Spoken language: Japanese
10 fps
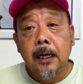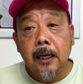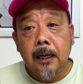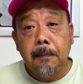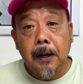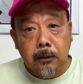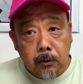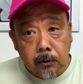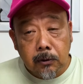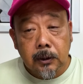えー、
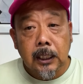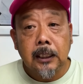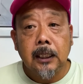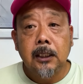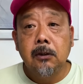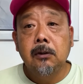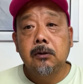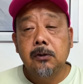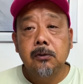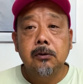パックロットになったり、いろいろ
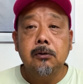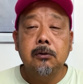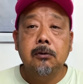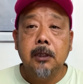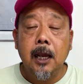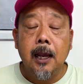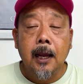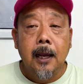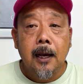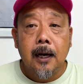そういうことで、
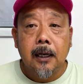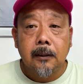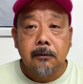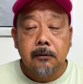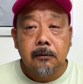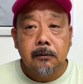あの、